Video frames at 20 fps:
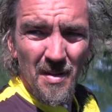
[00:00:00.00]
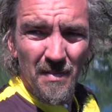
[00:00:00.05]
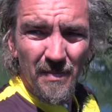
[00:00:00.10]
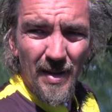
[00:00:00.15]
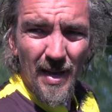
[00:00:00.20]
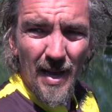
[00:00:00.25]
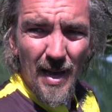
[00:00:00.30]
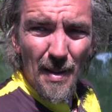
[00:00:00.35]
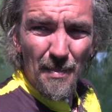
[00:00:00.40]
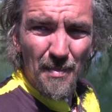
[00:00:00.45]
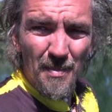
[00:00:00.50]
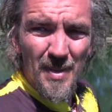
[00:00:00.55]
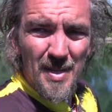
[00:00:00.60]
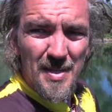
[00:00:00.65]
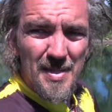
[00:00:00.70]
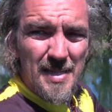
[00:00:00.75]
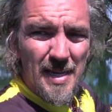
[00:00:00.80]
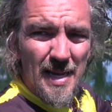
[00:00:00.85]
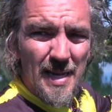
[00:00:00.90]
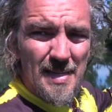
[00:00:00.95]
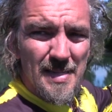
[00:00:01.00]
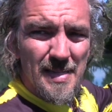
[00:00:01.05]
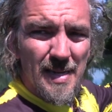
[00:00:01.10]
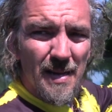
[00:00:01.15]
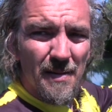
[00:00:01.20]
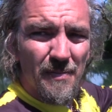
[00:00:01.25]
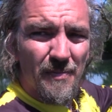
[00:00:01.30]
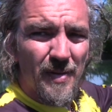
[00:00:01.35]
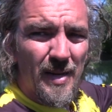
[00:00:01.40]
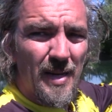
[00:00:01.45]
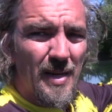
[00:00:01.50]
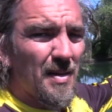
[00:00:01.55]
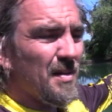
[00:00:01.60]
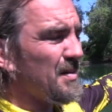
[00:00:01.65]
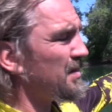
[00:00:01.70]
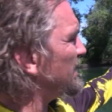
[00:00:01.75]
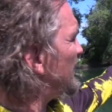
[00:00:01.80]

Wir haben sehr, sehr viele,